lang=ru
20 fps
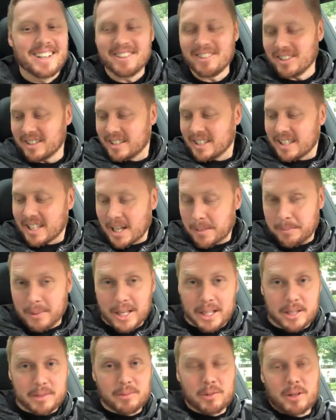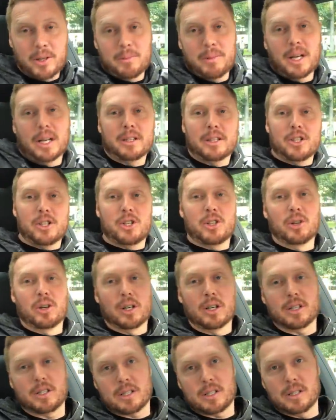Вот. Итак, поэтому, ребят,
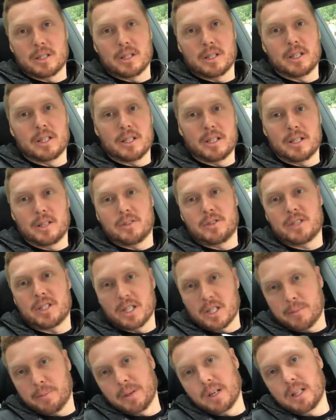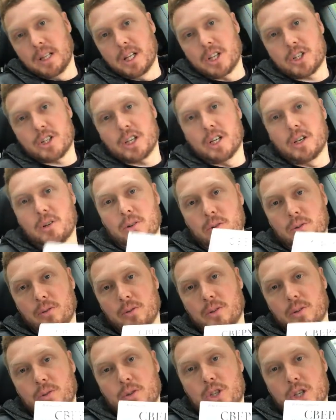еще раз э, всех
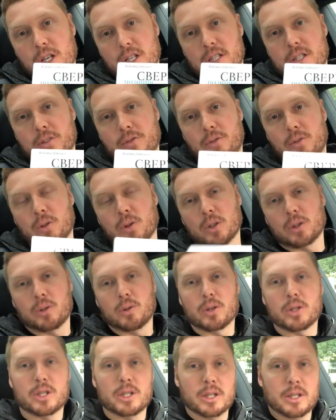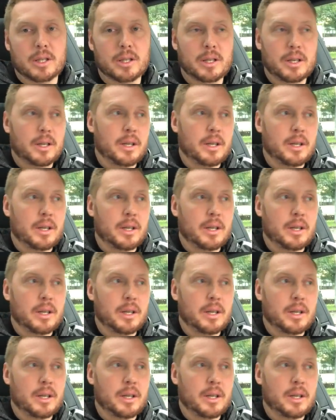приглашаю на участие в конкурсе.